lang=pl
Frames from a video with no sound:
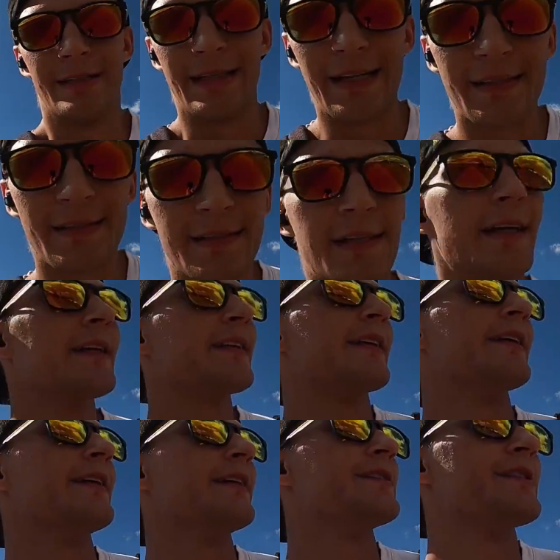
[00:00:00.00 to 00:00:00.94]
na
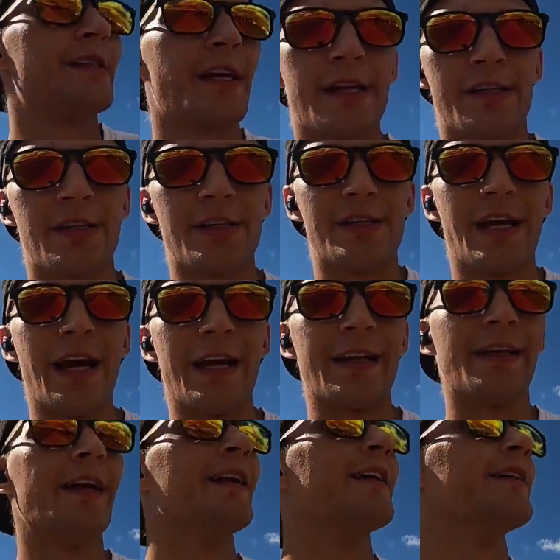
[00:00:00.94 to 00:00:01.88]
styki dzisiejszy
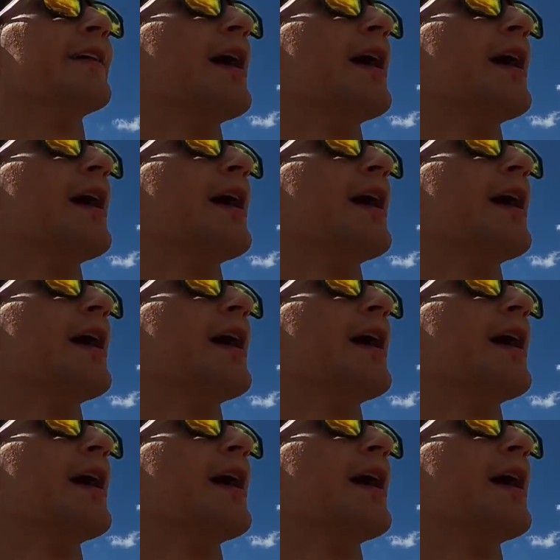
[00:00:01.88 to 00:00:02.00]
dzień.